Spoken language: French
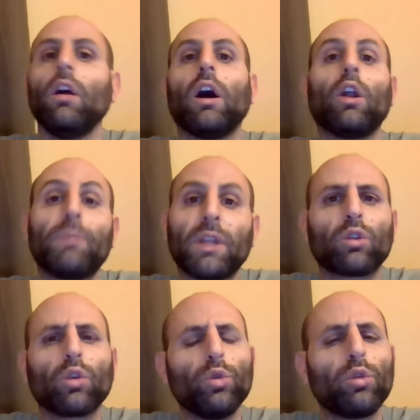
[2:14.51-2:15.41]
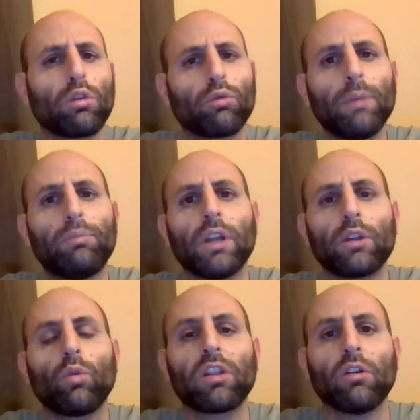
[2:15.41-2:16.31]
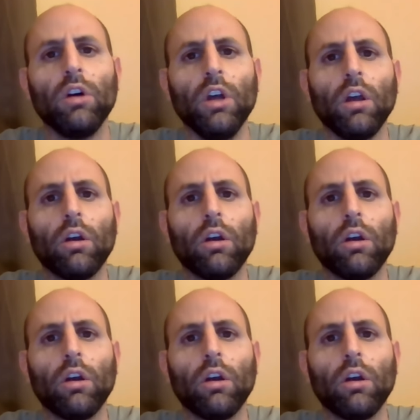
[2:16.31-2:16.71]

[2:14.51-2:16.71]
Alors bien entendu, ce sont des poulains de 3 ans,